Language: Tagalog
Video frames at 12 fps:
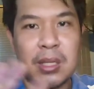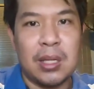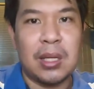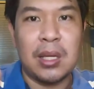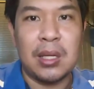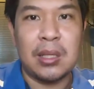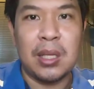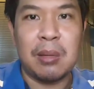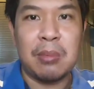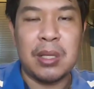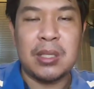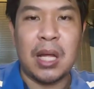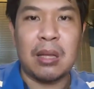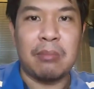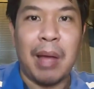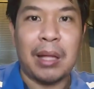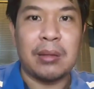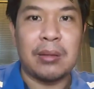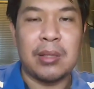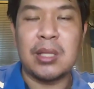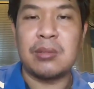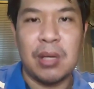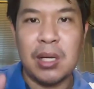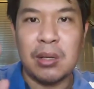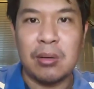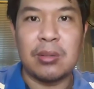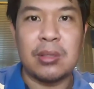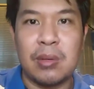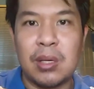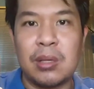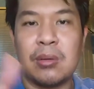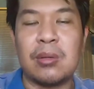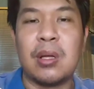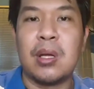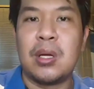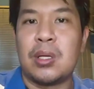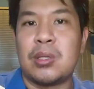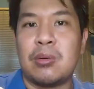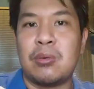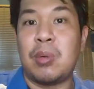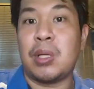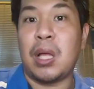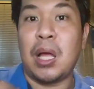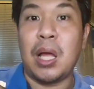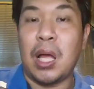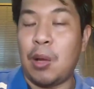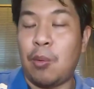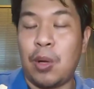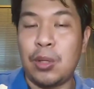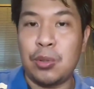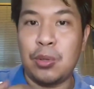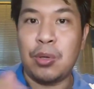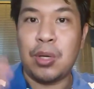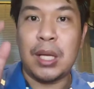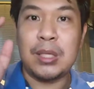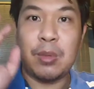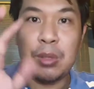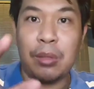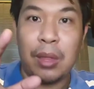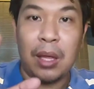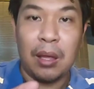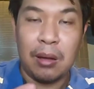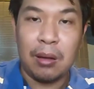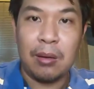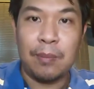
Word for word: Eh, it's not bad. It's really good. It's really good. So, but I, I want to know, guys, what you think.